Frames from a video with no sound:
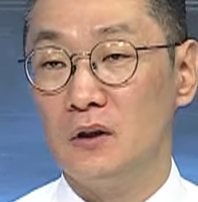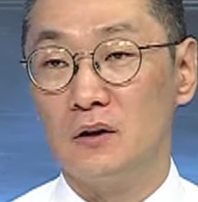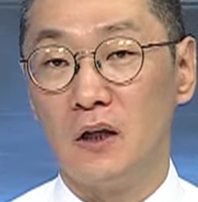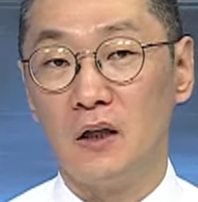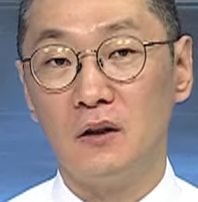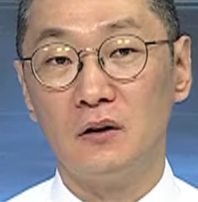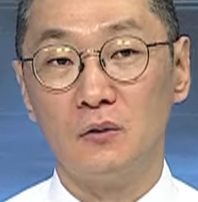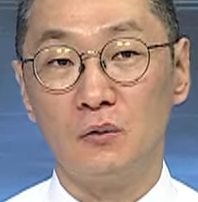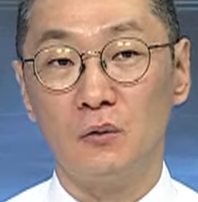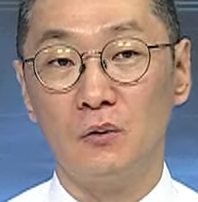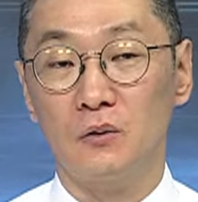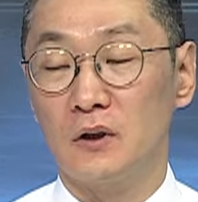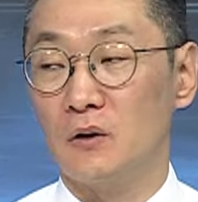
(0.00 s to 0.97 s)

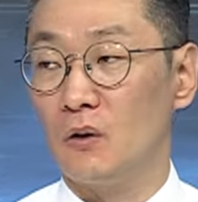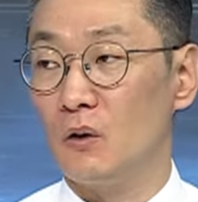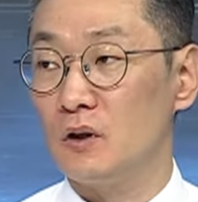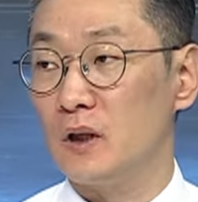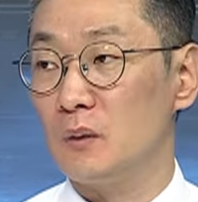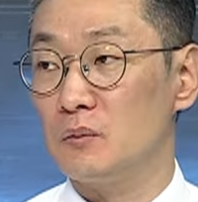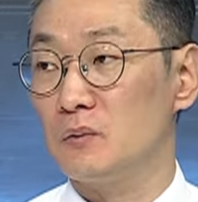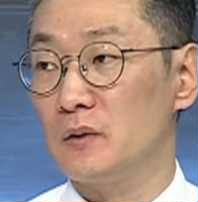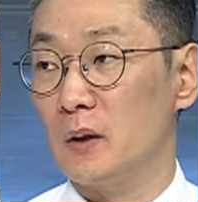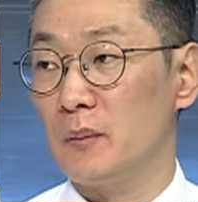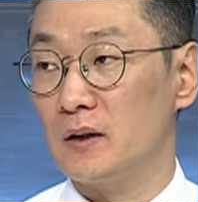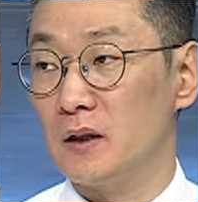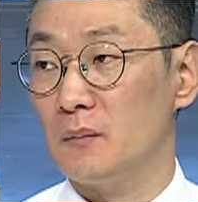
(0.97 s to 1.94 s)
하이닉스도 이제 거의 대부분
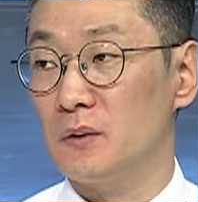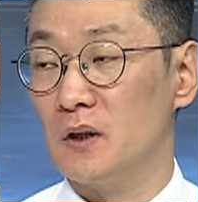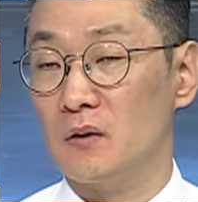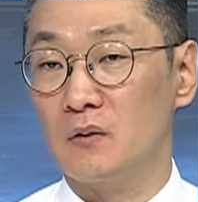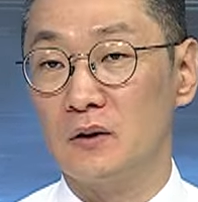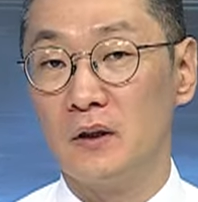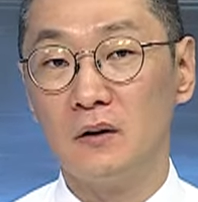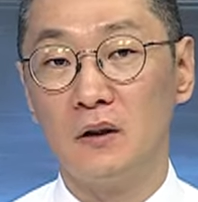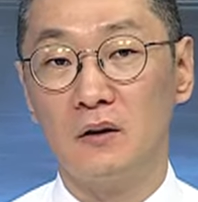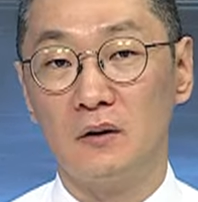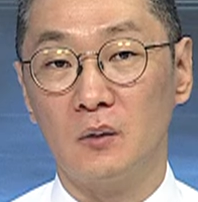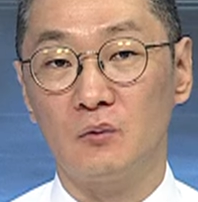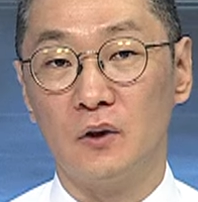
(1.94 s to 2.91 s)
다 반납된 이런
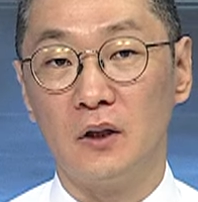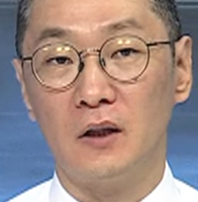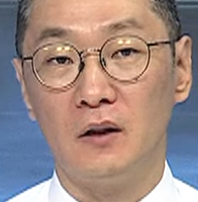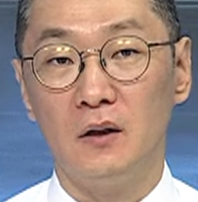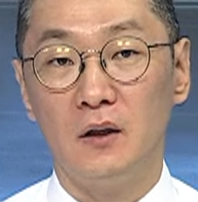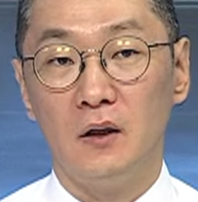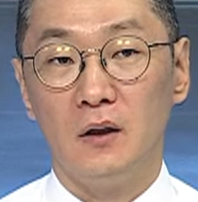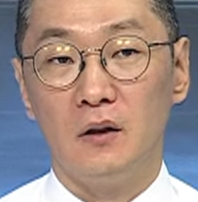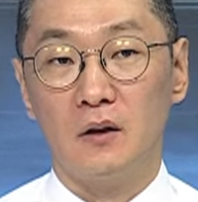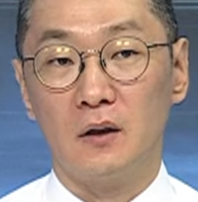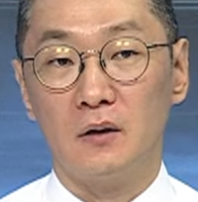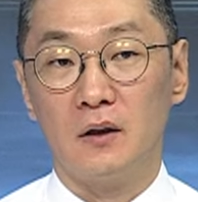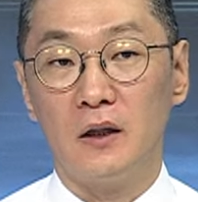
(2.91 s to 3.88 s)
상태이기 때문에
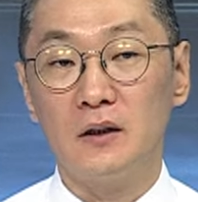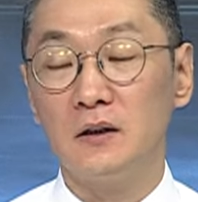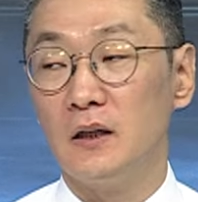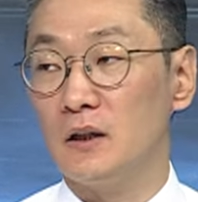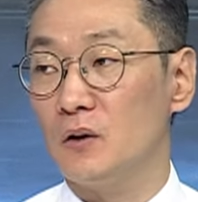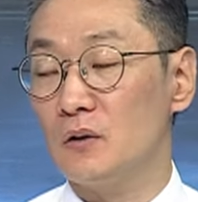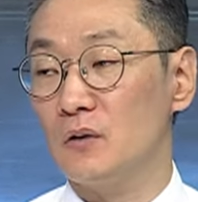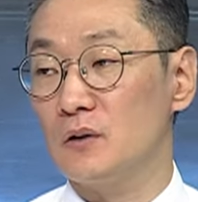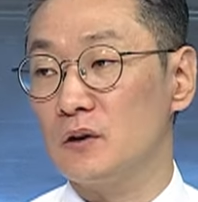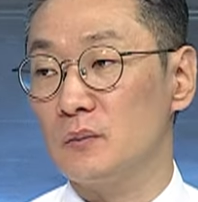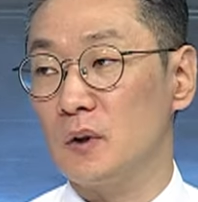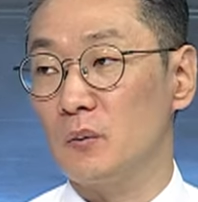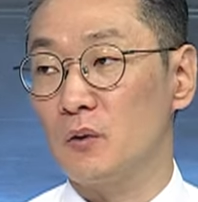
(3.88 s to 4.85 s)
그러니까 대신에 이런 건 있습니다.